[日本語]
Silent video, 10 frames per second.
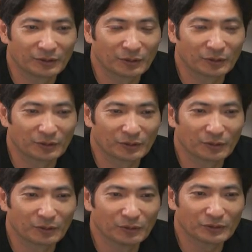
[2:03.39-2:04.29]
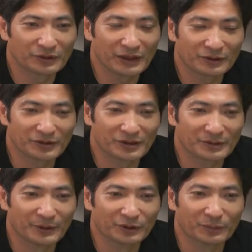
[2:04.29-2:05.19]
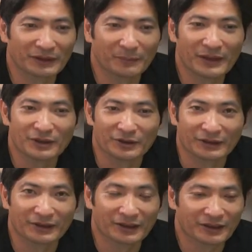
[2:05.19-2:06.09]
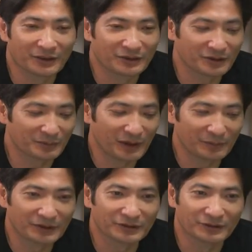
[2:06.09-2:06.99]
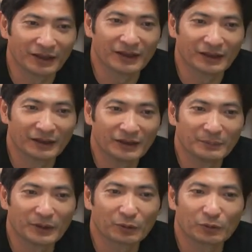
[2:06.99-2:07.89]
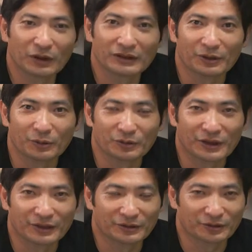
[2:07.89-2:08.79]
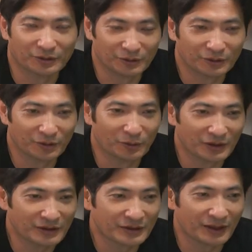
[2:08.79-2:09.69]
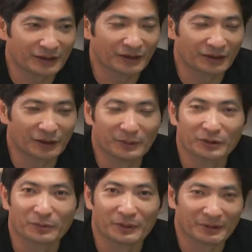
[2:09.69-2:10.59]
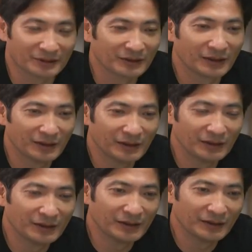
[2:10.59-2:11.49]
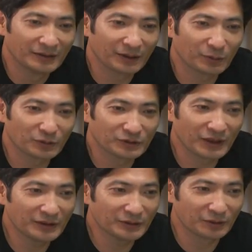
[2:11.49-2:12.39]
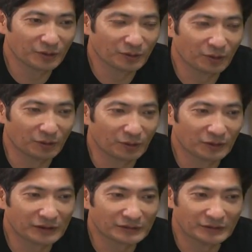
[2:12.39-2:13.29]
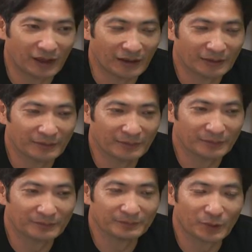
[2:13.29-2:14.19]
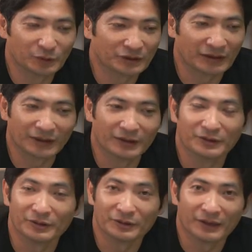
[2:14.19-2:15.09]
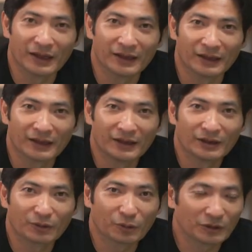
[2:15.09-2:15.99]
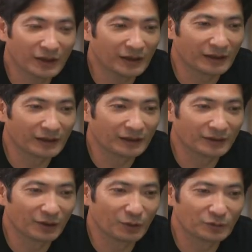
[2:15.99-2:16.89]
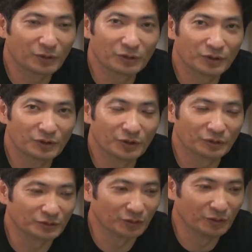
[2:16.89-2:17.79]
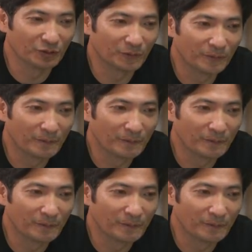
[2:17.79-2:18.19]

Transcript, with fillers: こう、ここをクリックしてしまうとまたメニューが出てきてしまいますので、まあ、このあたりをクリックするようにしていただければと思います。で、こうクリックするとこんな風なボックスが出てくるんで、ここで日本語入力の、